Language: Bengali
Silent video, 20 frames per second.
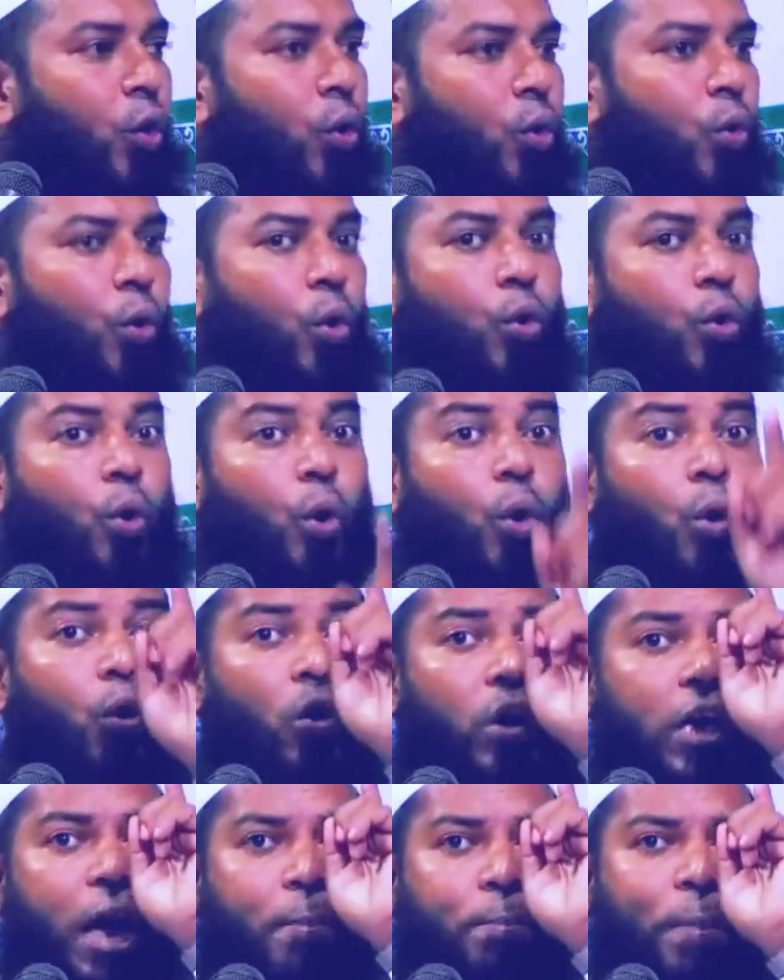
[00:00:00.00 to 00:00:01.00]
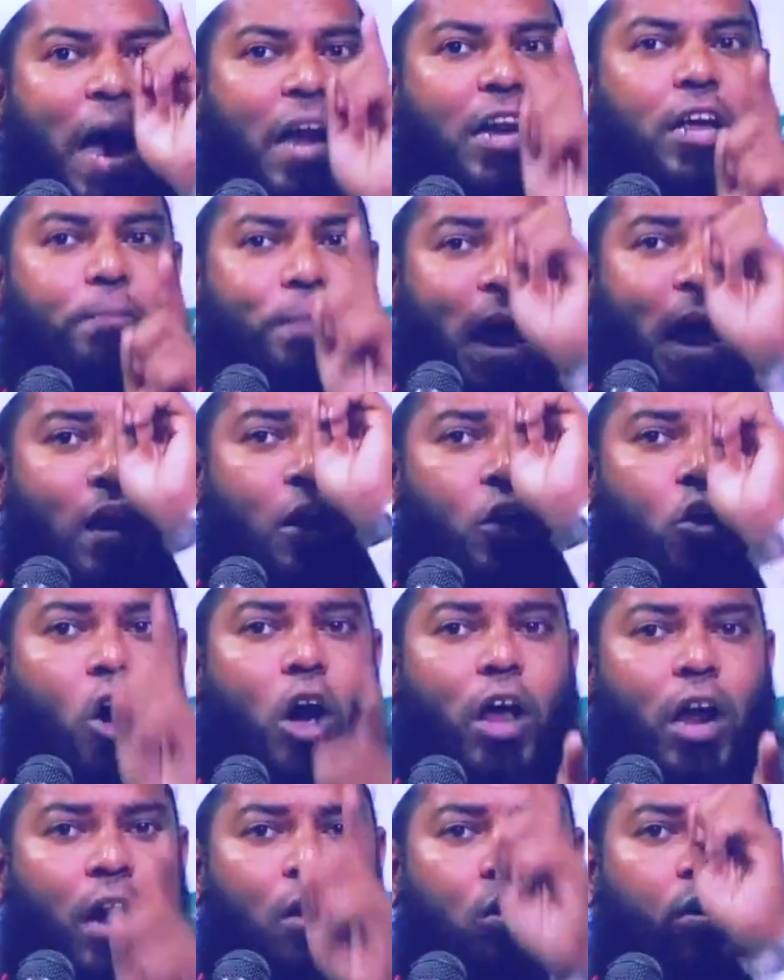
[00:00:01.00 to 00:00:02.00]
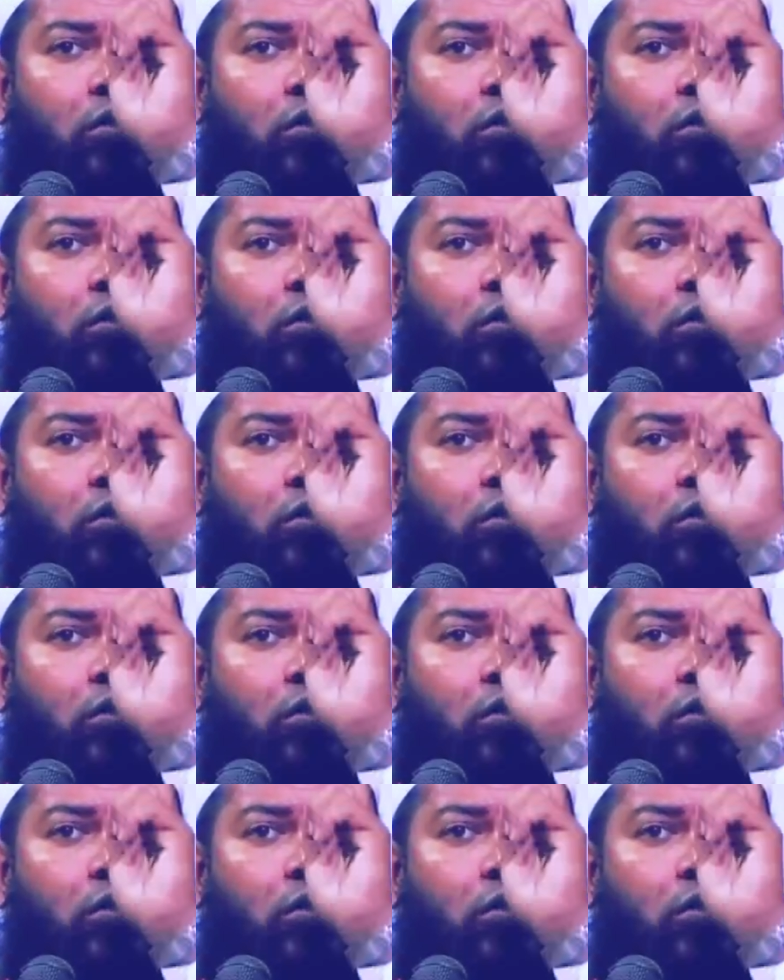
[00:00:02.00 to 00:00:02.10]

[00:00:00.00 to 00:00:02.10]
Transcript: কুকুরকে পানি পান করানোর